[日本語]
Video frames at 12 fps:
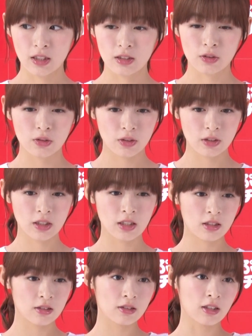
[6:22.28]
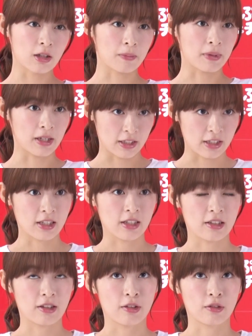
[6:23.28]
ちょうどいっかげつぐらい前
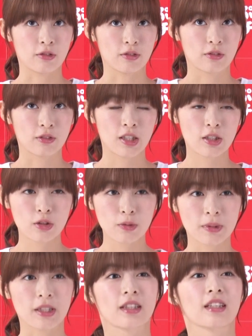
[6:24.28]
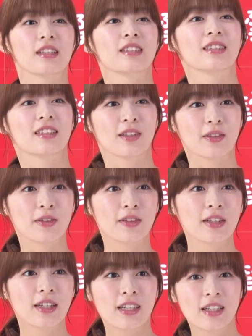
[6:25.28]
にあのお誕生日だったんですけど、
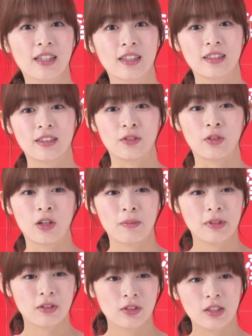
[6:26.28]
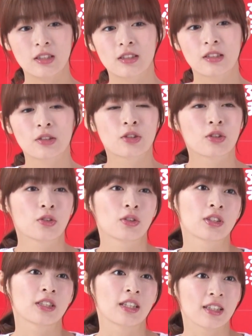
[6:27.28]
ドラマの撮影をちょう
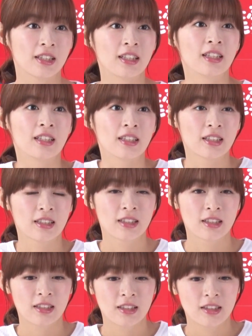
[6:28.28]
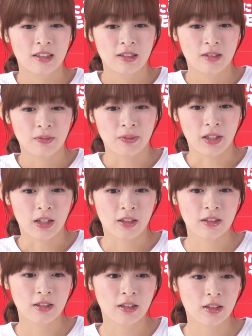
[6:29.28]
どしていて、まあ、な
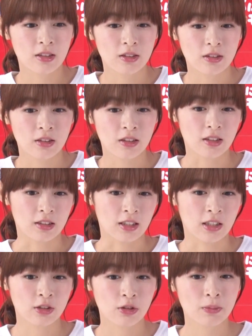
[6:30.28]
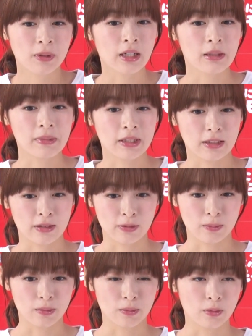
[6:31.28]
かなかなんか誕生日会みたいな
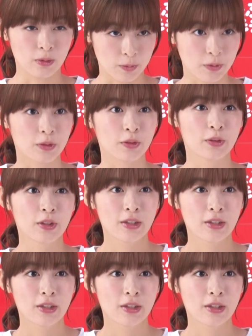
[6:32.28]
のも